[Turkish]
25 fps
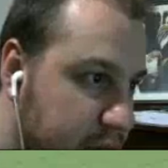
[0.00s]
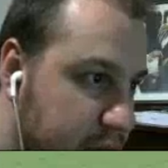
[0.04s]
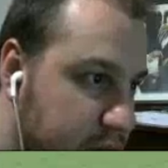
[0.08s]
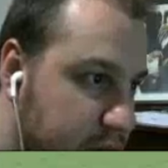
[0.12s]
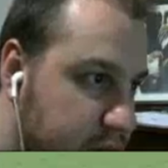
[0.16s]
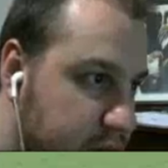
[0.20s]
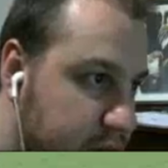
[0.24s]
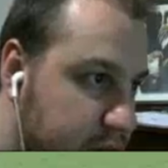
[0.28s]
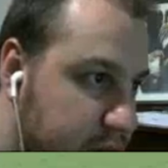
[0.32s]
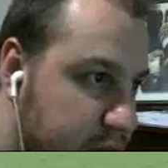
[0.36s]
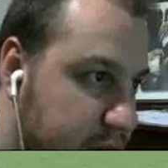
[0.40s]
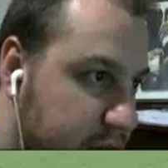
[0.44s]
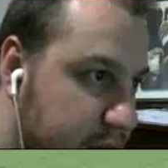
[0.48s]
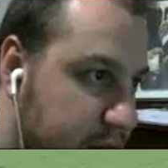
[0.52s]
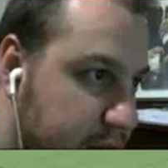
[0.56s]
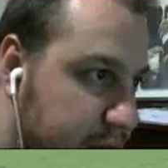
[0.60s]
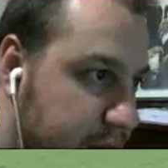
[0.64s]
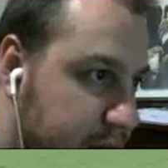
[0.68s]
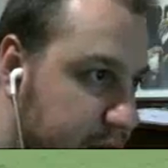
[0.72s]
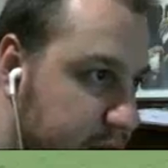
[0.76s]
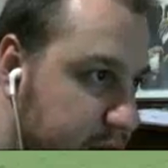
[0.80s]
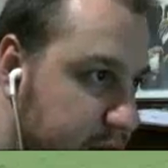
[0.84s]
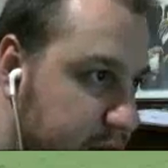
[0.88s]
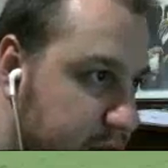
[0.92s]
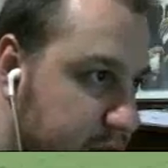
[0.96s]
ediyor. Save
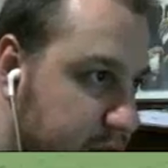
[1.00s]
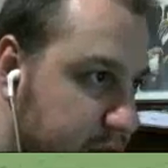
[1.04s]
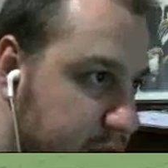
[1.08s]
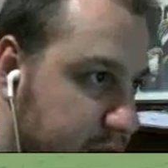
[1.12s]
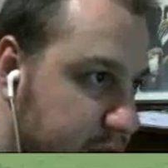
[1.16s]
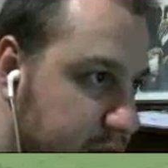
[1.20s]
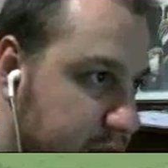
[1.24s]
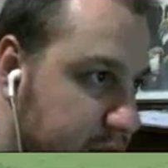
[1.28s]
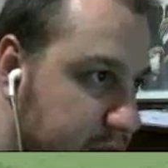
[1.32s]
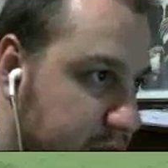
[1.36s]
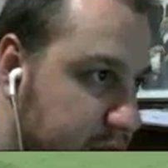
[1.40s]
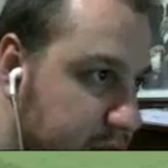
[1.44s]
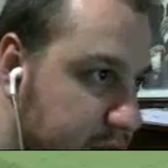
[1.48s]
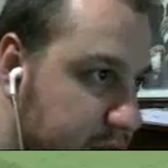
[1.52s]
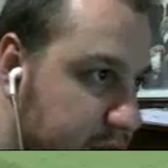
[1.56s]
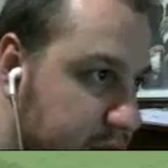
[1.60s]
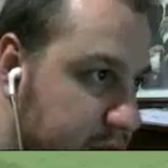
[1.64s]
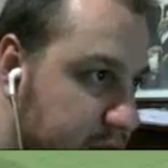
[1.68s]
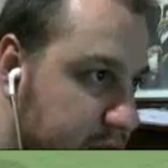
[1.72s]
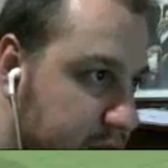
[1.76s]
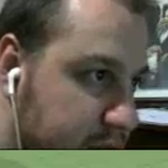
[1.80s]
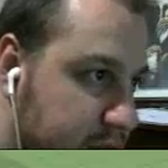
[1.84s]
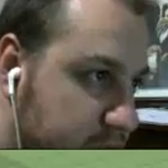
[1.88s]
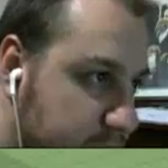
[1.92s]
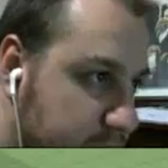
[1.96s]
ettiği için biraz
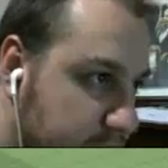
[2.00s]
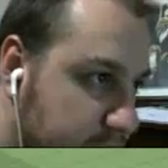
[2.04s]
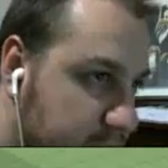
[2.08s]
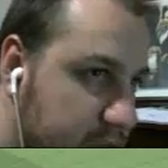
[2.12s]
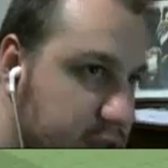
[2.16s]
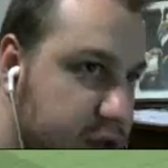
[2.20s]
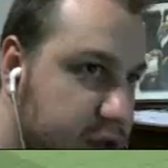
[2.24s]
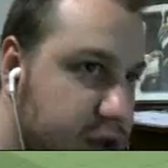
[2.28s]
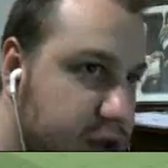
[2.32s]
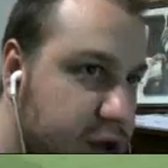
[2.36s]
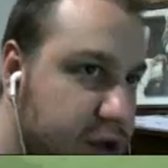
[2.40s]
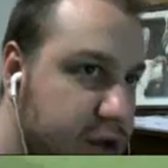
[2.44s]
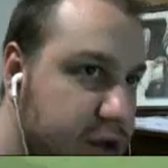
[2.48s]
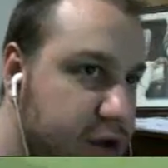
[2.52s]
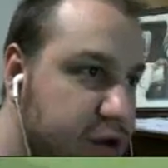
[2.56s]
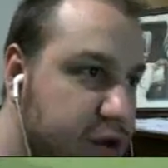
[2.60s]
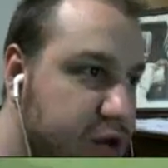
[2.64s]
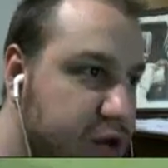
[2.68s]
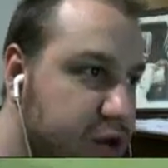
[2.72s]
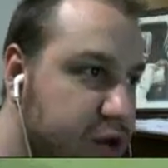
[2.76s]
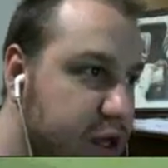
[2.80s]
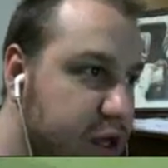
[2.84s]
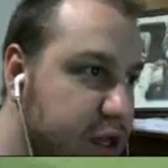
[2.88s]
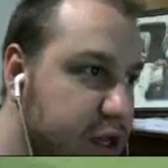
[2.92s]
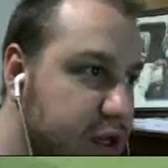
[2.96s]
sıkıntı oluyor.
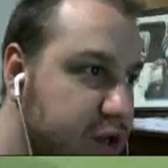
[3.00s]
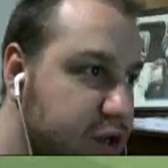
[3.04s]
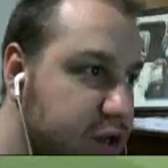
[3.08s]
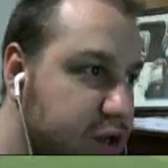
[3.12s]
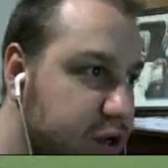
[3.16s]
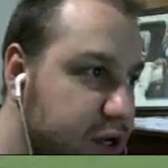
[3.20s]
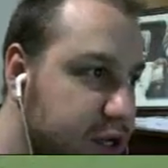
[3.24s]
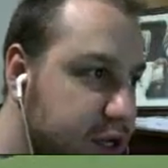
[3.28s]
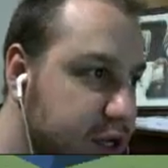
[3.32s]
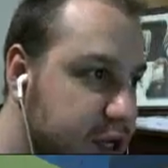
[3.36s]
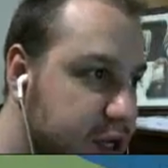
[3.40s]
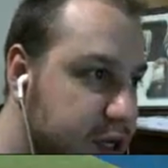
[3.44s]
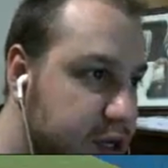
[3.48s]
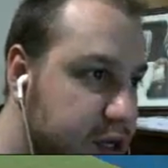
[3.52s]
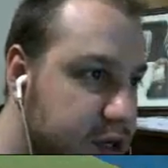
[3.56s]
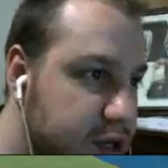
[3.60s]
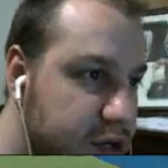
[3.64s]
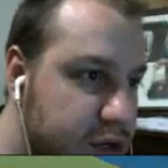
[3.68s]
Şuradan da şurası.